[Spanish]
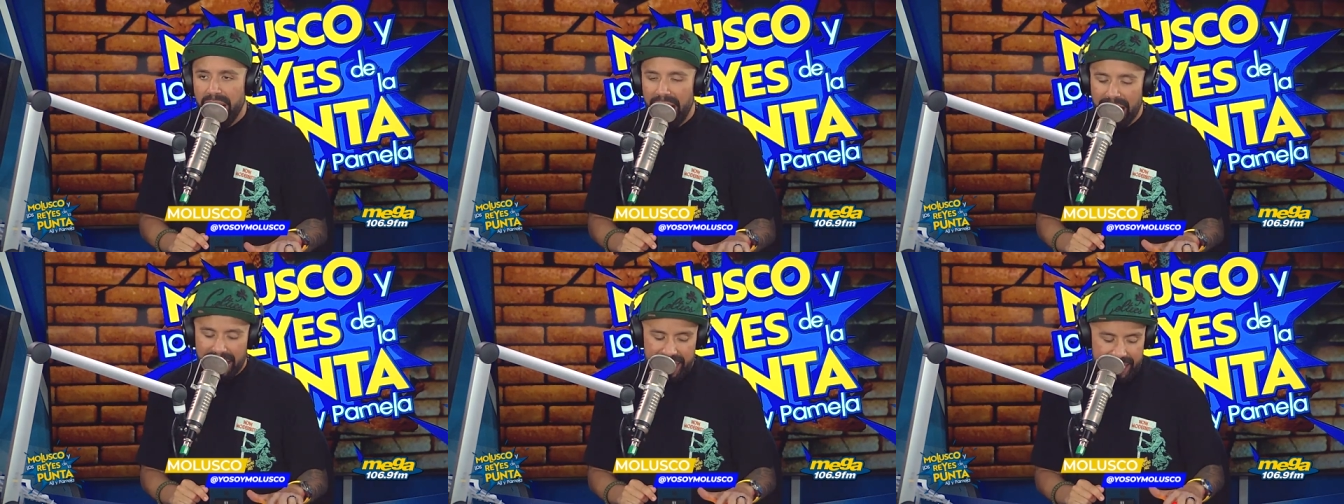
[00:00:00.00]

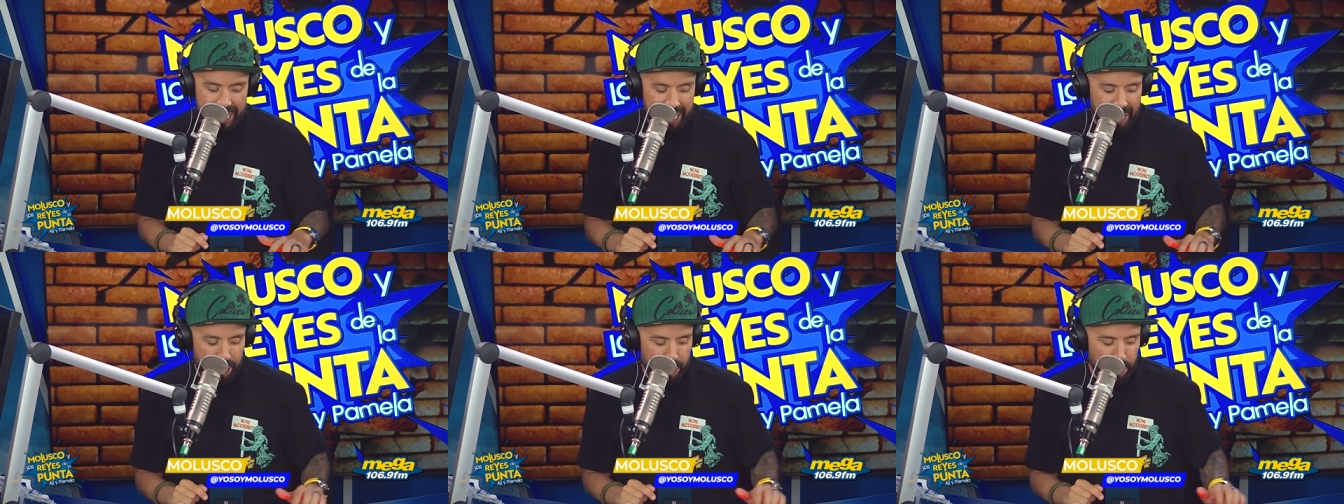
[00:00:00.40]
Aquí
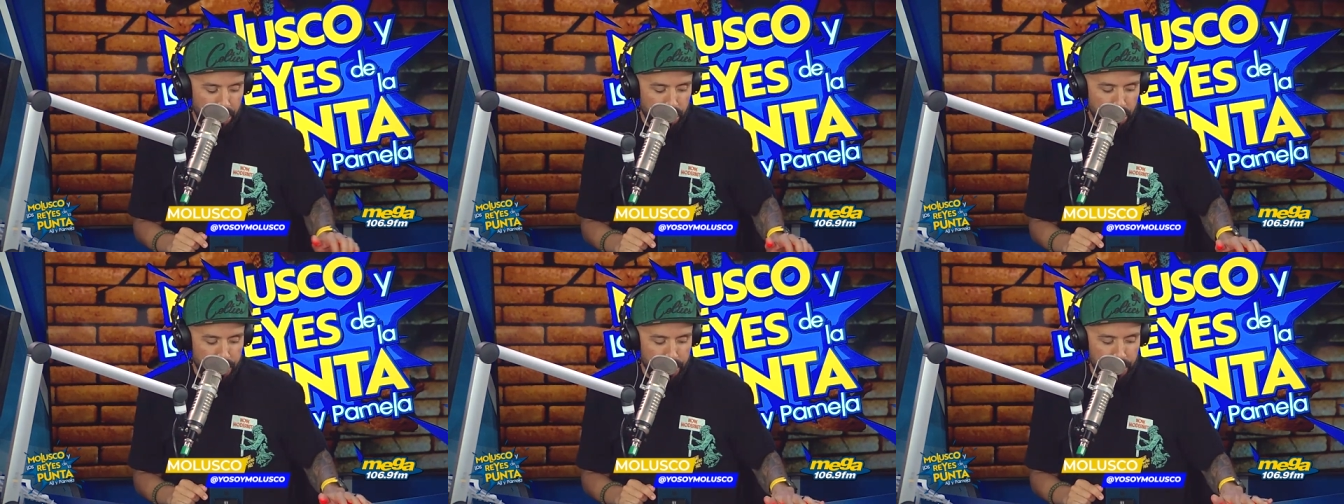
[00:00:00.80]
está
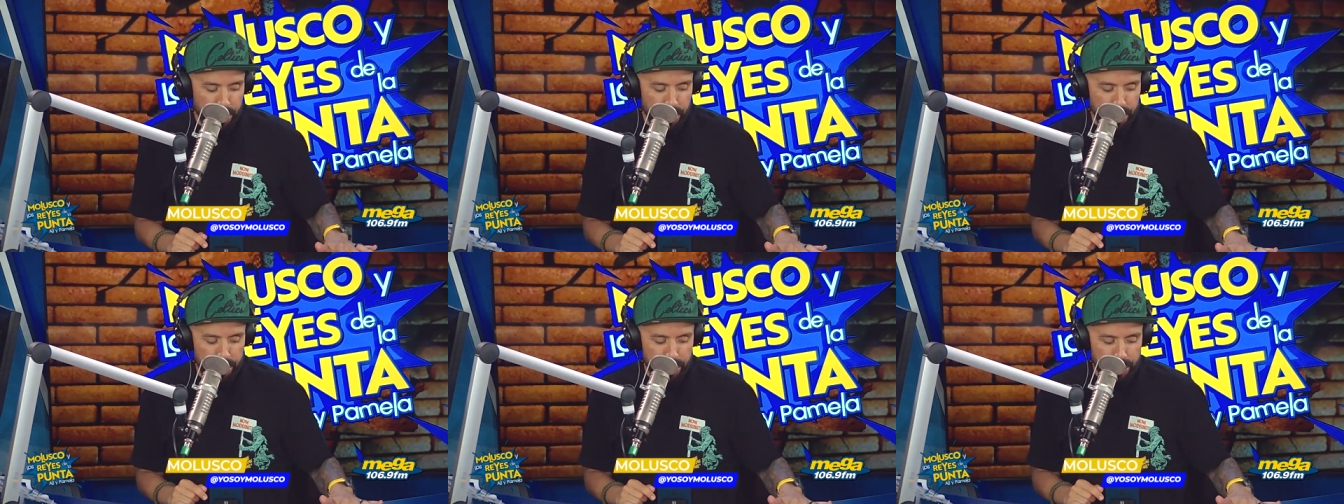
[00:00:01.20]

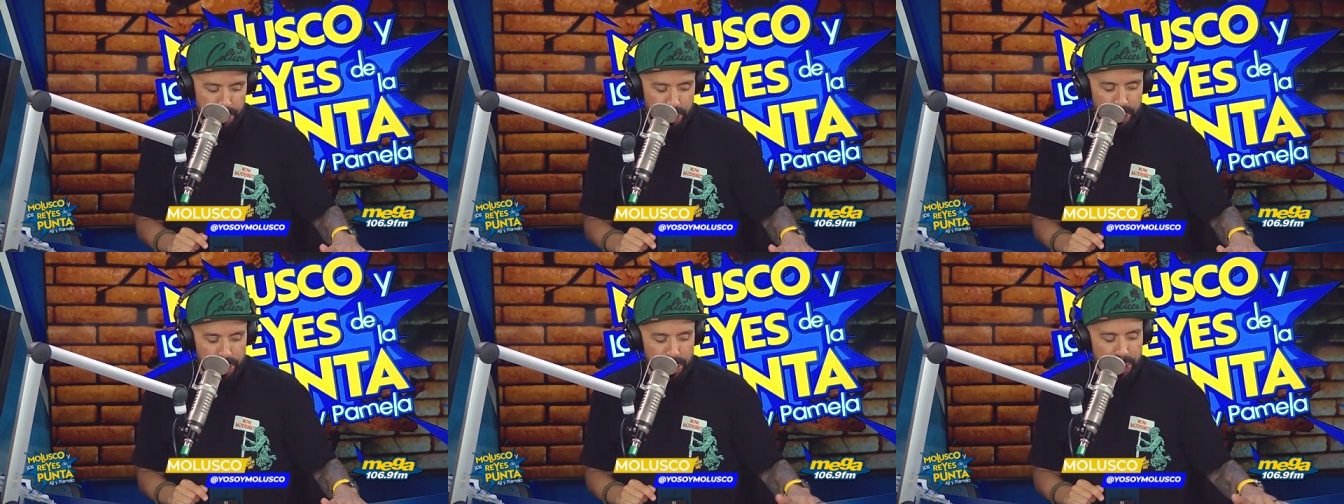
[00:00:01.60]

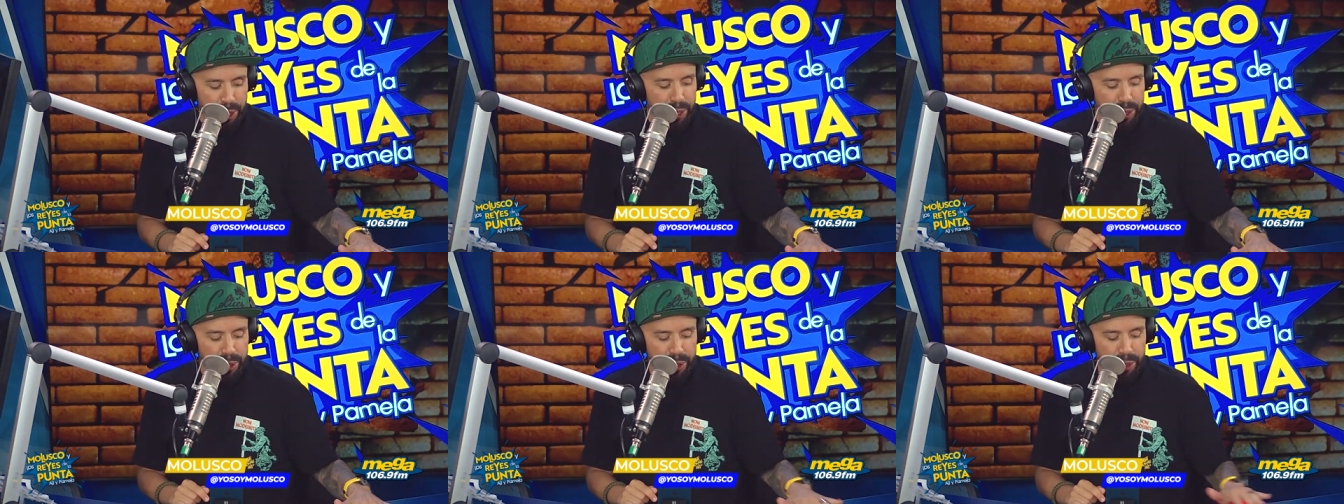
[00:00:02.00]

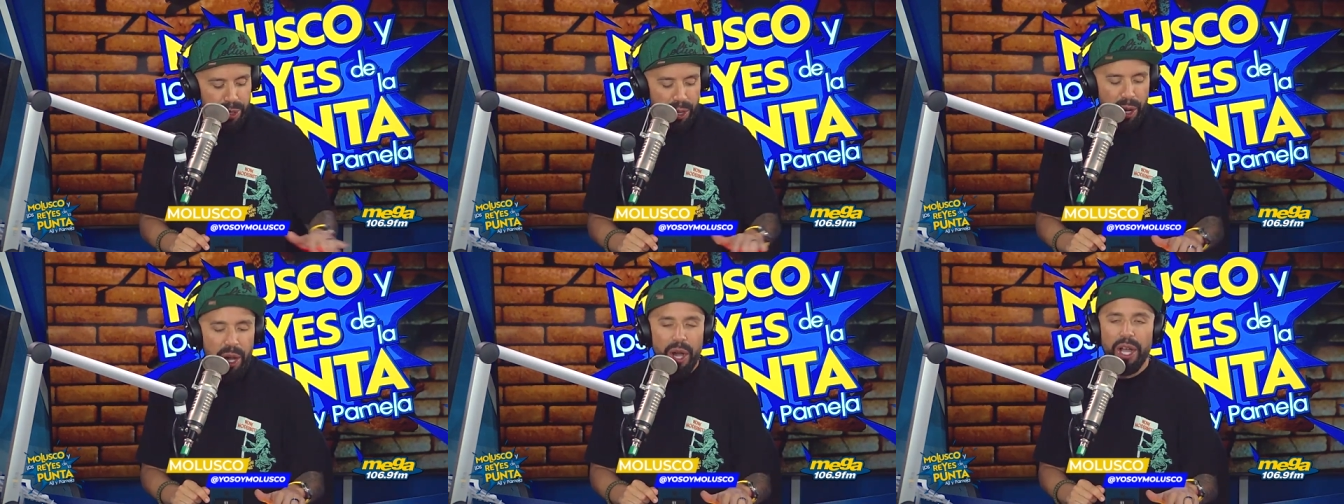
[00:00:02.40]
Yomo. Yo,
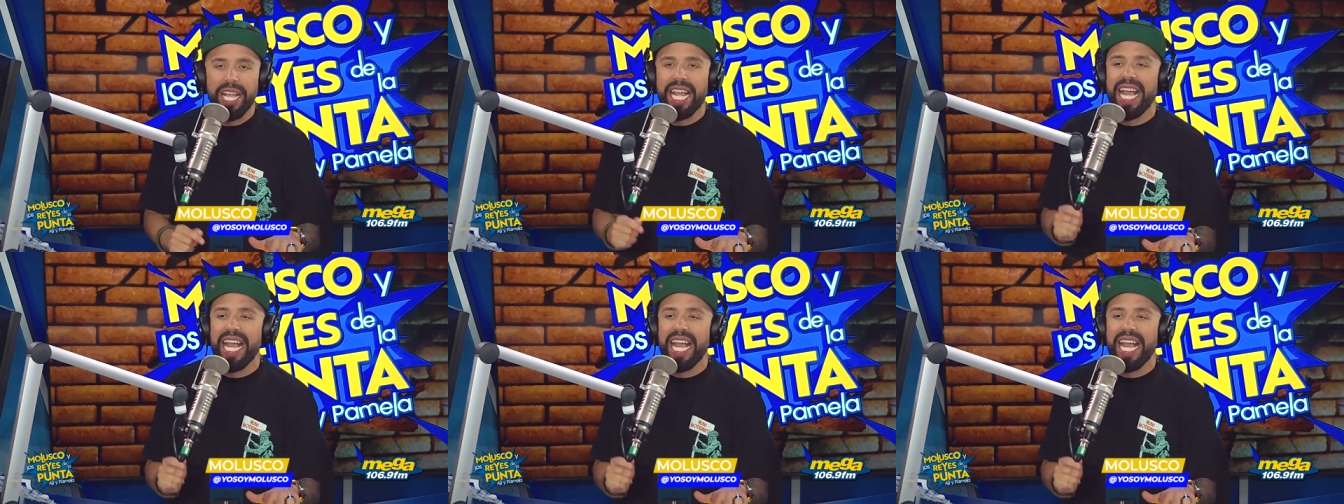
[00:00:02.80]
yo, yo,